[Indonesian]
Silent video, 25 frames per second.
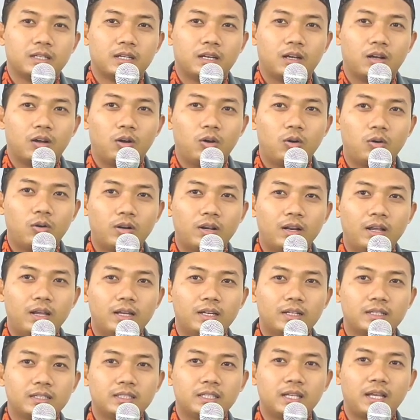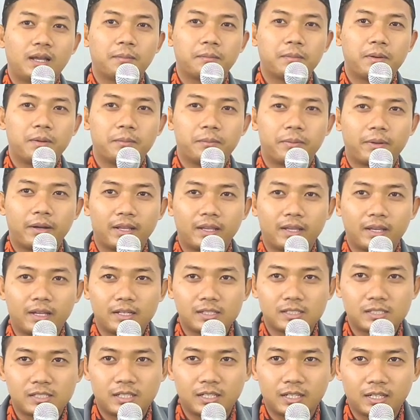Orang yang memberikan
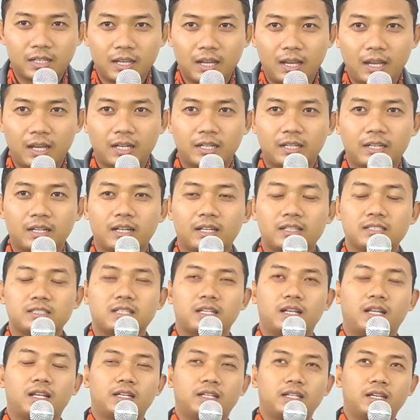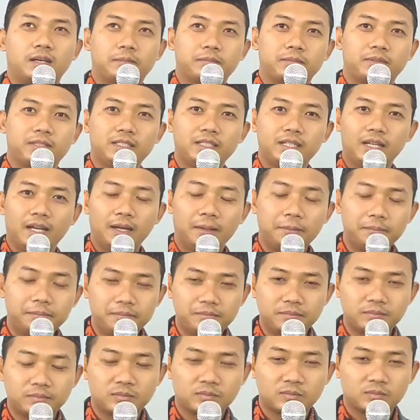sedekah dengan cara
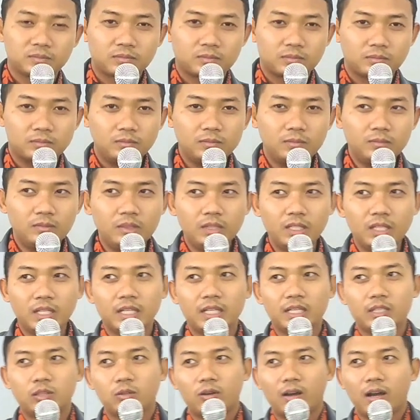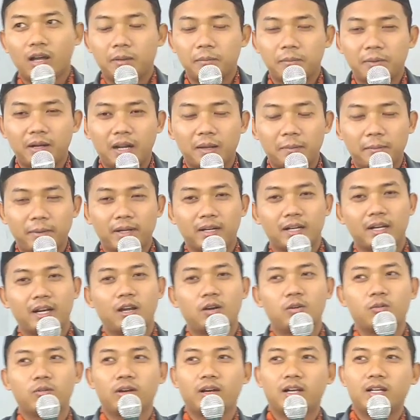diam-diam itu akan mendapat
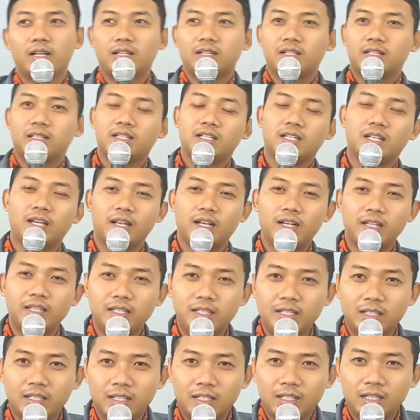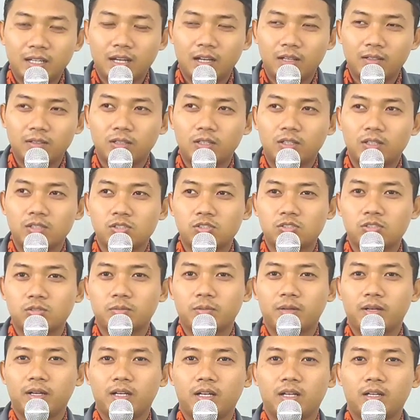naungan dari Allah
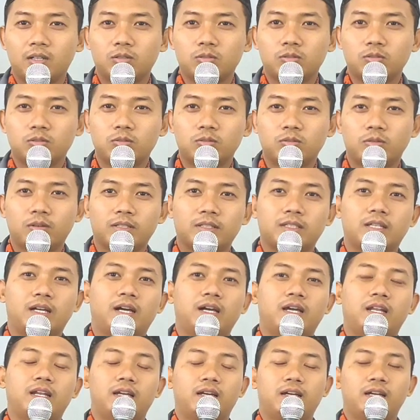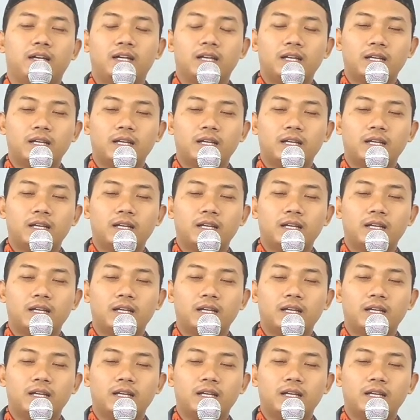Subhanahu wa taala.